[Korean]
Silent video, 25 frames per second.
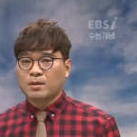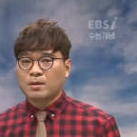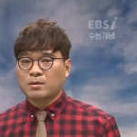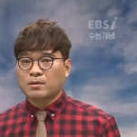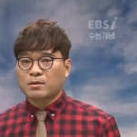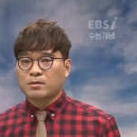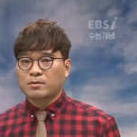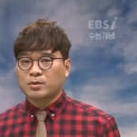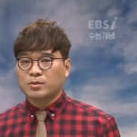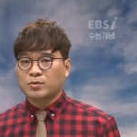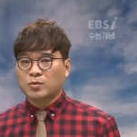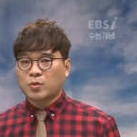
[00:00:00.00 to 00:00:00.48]

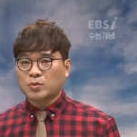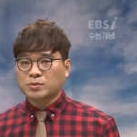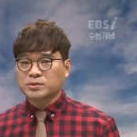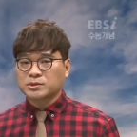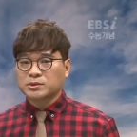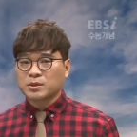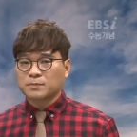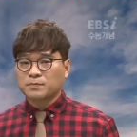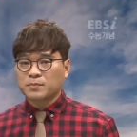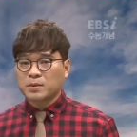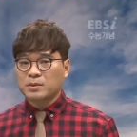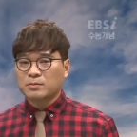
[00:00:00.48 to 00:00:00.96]
그래서
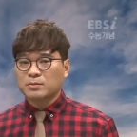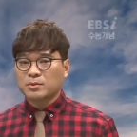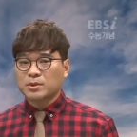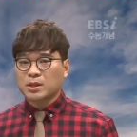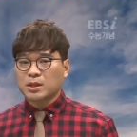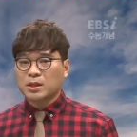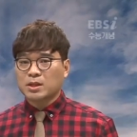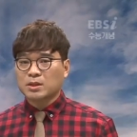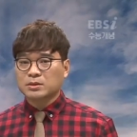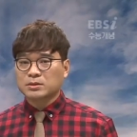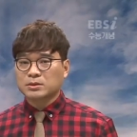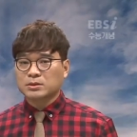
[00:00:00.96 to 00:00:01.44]
독서
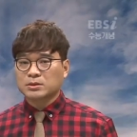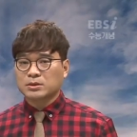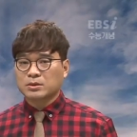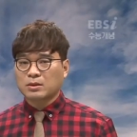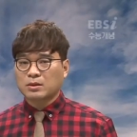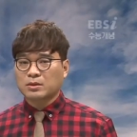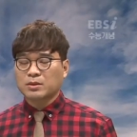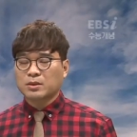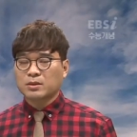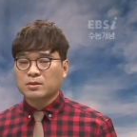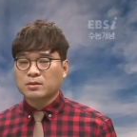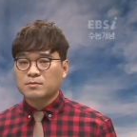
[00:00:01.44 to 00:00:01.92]
비문학
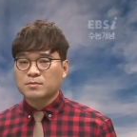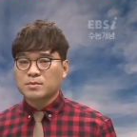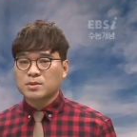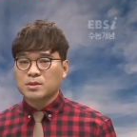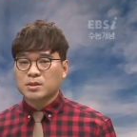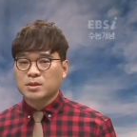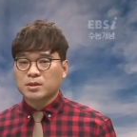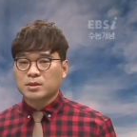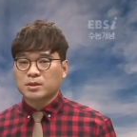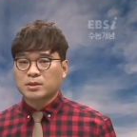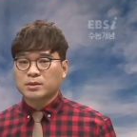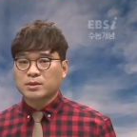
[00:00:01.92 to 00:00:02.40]
십오
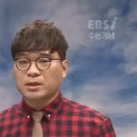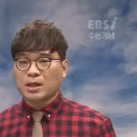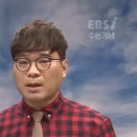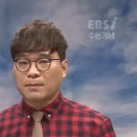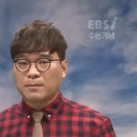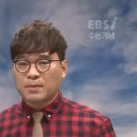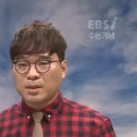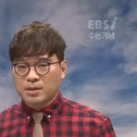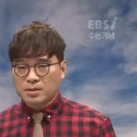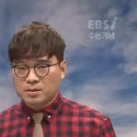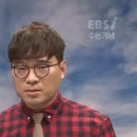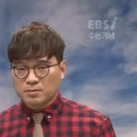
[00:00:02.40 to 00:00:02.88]
문제를 다
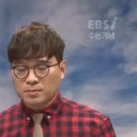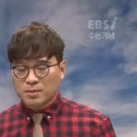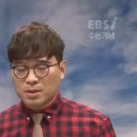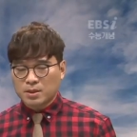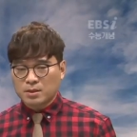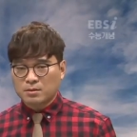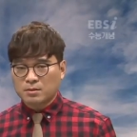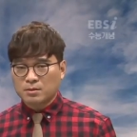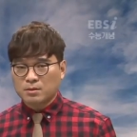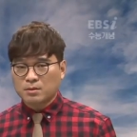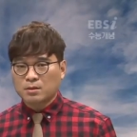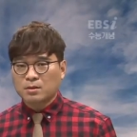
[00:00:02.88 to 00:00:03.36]

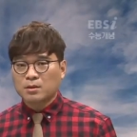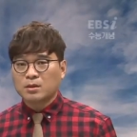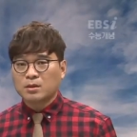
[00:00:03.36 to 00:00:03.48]
맞으면